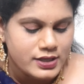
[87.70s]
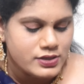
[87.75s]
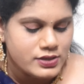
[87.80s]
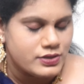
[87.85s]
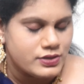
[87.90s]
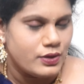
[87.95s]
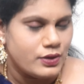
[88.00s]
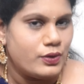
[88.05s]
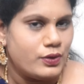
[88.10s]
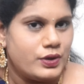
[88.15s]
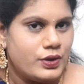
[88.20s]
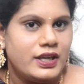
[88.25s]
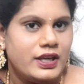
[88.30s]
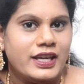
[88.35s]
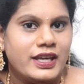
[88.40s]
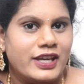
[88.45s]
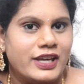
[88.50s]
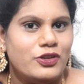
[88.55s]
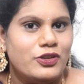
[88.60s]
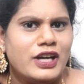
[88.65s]
సో
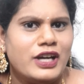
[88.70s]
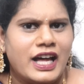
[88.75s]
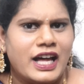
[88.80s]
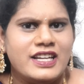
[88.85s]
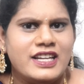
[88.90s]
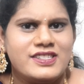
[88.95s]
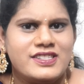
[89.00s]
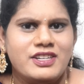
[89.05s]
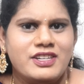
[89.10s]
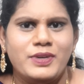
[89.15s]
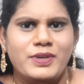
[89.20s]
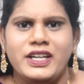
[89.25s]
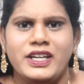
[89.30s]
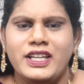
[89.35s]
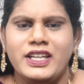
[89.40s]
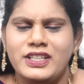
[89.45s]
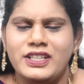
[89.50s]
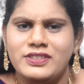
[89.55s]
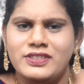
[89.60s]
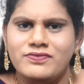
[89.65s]
ఇంకెందుకు ఆలస్యం
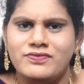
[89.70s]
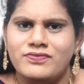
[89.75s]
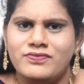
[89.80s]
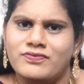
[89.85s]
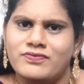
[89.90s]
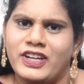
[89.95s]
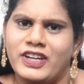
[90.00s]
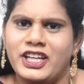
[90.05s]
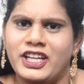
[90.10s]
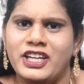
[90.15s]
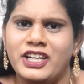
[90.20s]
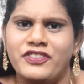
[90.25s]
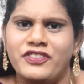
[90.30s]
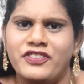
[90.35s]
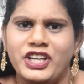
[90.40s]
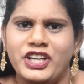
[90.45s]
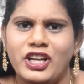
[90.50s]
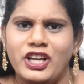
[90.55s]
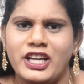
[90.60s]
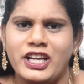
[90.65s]
అండి వెంటనే
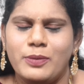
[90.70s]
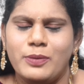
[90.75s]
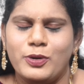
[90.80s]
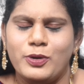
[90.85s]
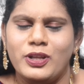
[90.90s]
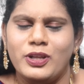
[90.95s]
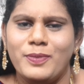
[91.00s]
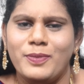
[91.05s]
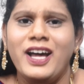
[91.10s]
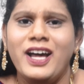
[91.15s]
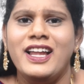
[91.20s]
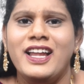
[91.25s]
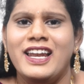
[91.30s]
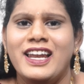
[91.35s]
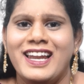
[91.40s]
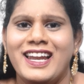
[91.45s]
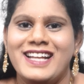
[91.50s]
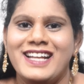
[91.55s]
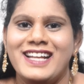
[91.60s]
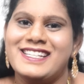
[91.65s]
వీడియోలోకి వెళ్ళిపోదామా
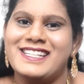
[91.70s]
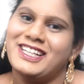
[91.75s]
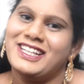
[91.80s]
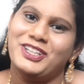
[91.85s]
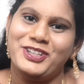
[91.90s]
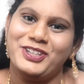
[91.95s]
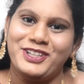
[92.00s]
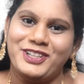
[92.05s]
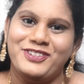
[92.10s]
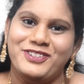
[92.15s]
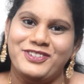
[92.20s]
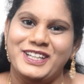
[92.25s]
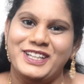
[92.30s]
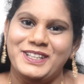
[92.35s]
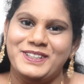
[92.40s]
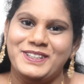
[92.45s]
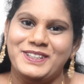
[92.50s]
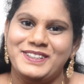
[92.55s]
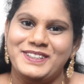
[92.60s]
లెట్స్ గెట్ ఇన్ టు అవర్ వీడియో